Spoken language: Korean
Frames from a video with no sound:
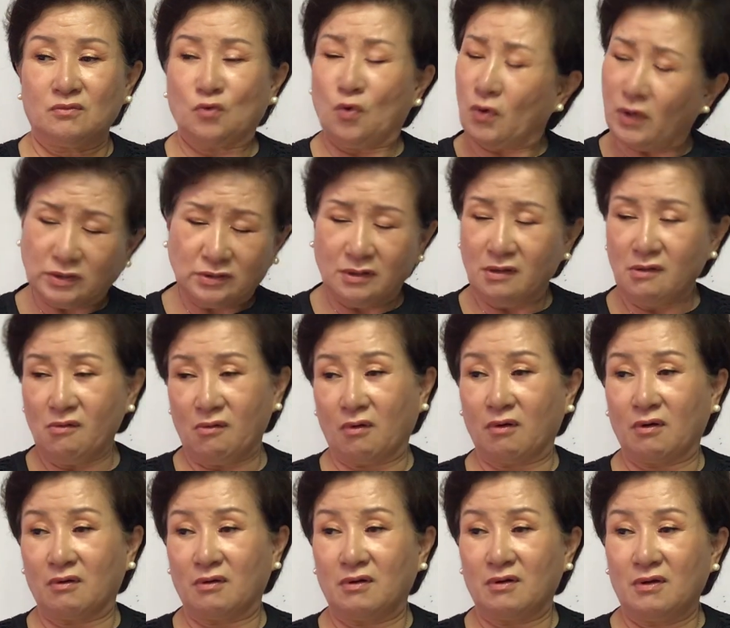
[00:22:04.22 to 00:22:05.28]

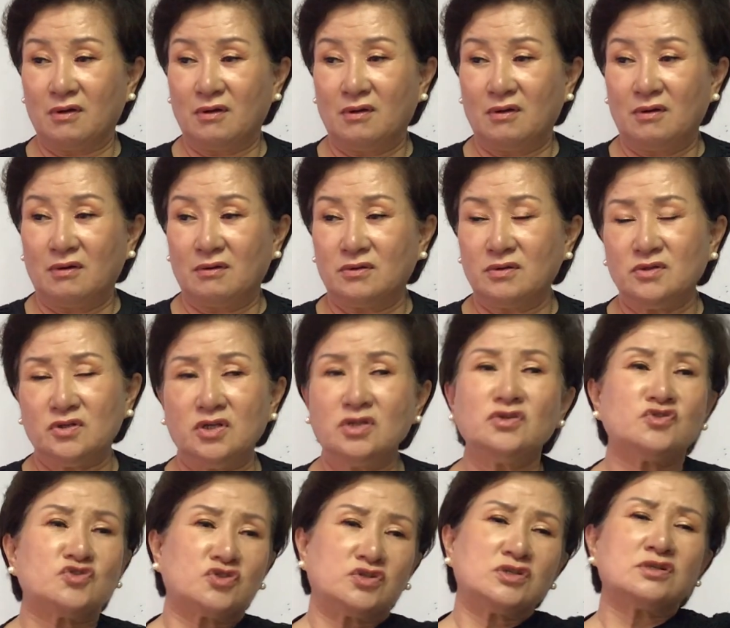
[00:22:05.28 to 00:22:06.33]
똑같아요.
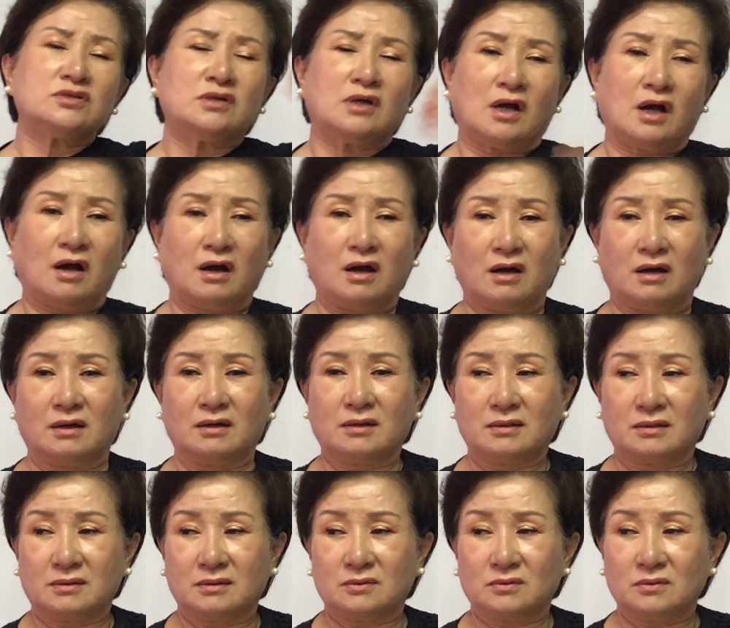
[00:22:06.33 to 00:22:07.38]
그니는 짖어라.
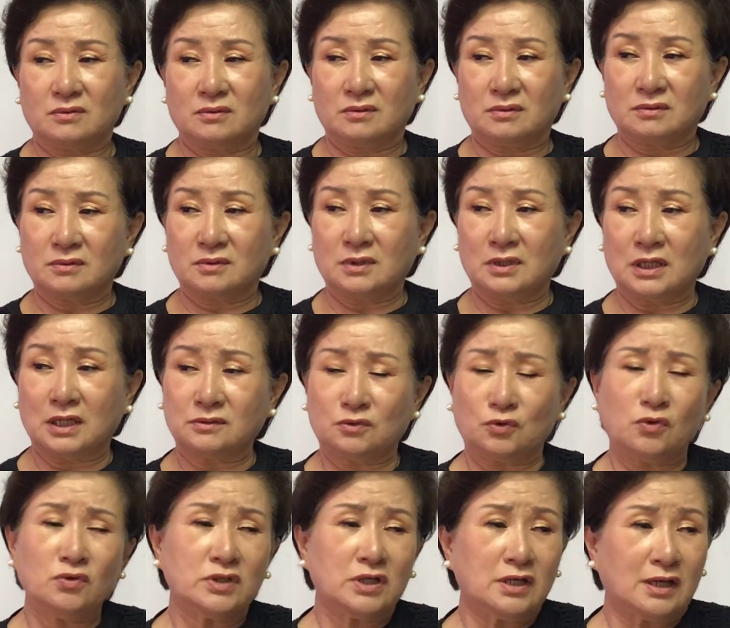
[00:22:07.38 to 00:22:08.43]

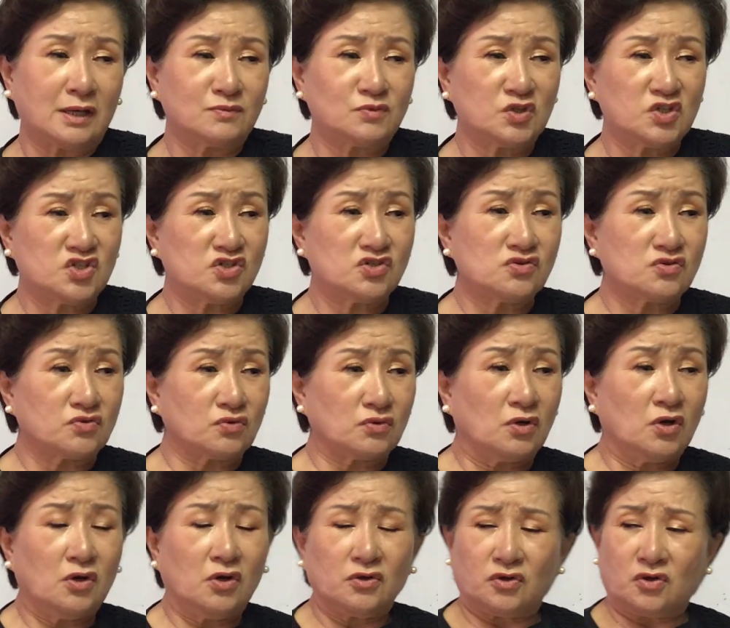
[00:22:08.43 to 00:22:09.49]
똥개 나무리
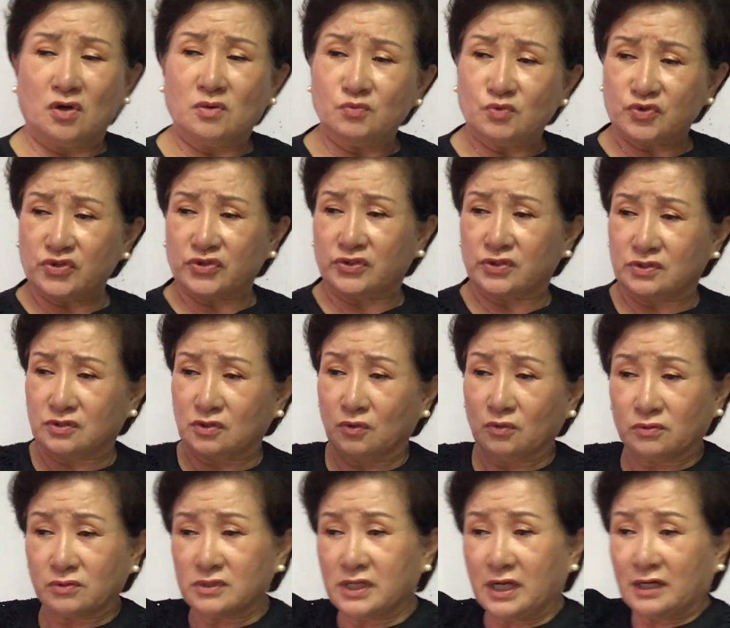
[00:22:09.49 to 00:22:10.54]
짖어도 경부선은
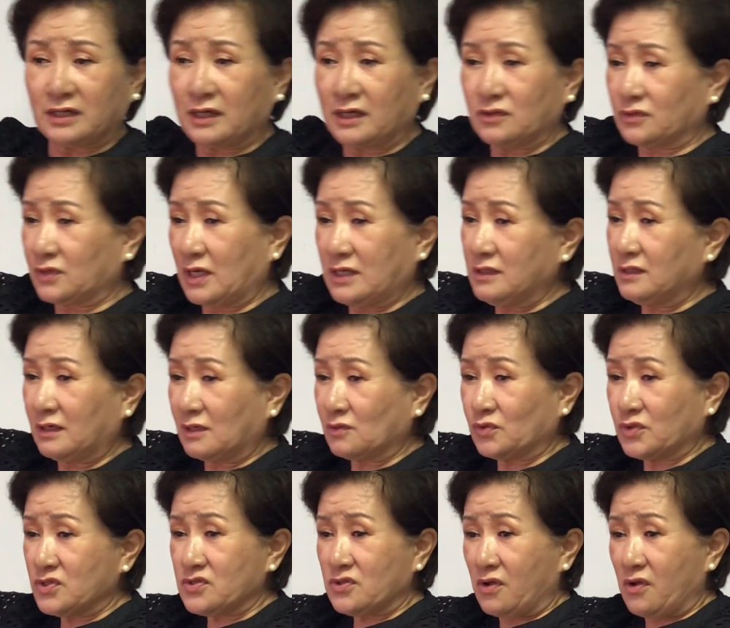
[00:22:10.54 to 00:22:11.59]
서울을 향하여
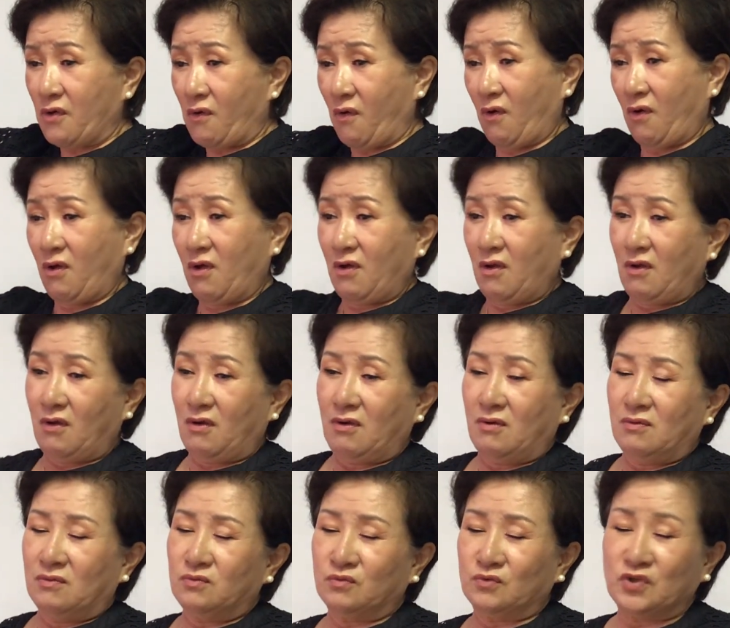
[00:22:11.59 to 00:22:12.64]
달려가고 있어요.
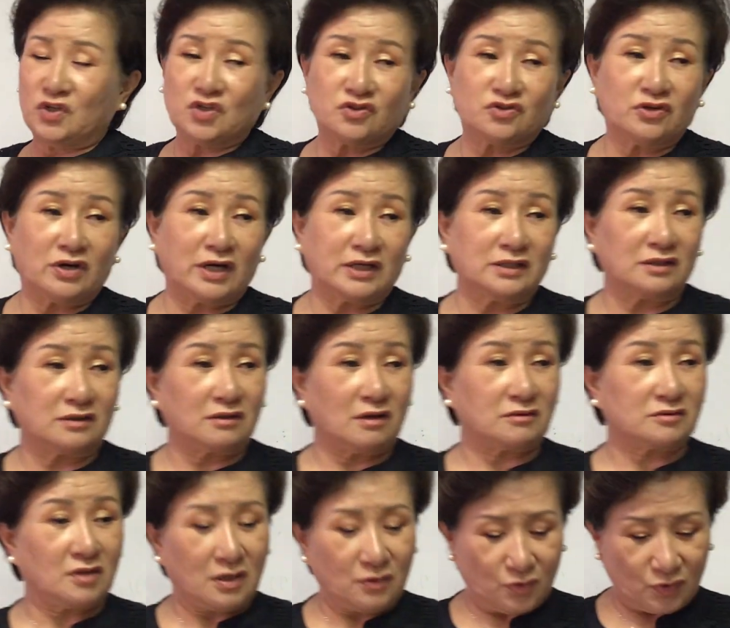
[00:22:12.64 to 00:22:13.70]
우리는 그 안에
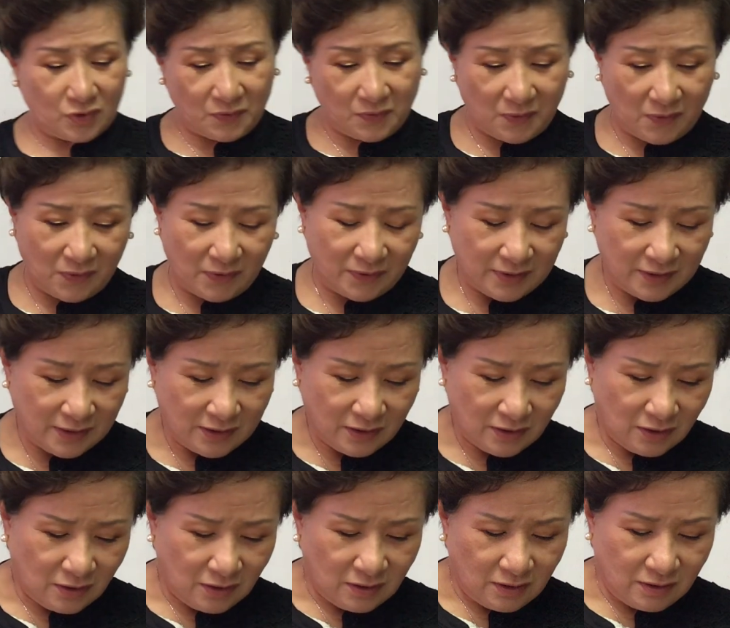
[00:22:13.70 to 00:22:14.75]
딱 타고 있고.
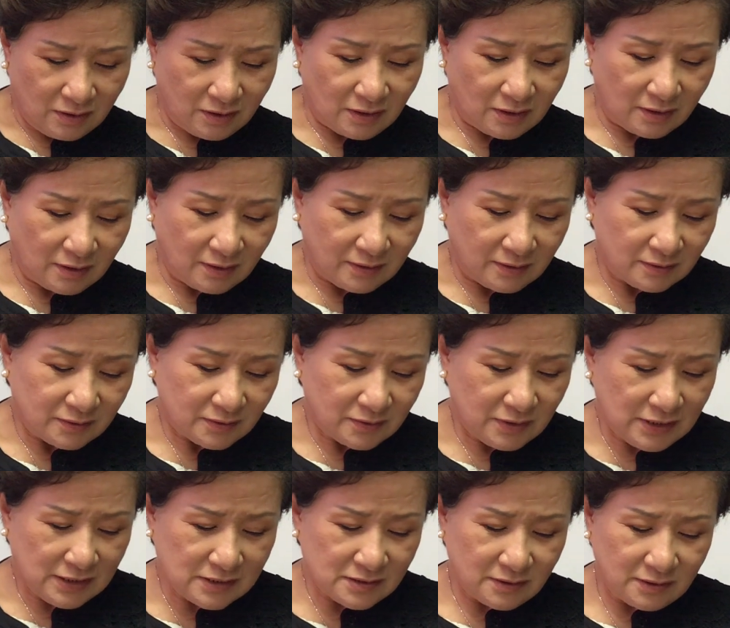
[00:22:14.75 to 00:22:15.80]
예.
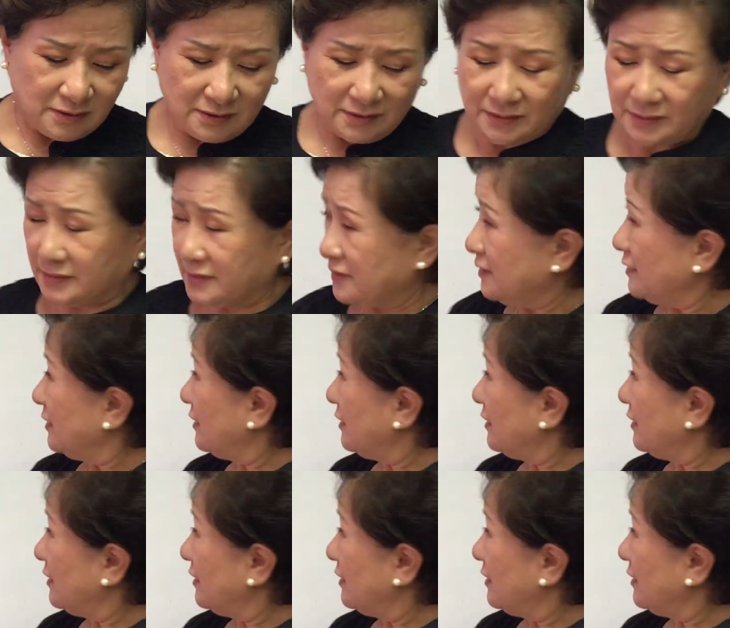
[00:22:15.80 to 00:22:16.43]
그래서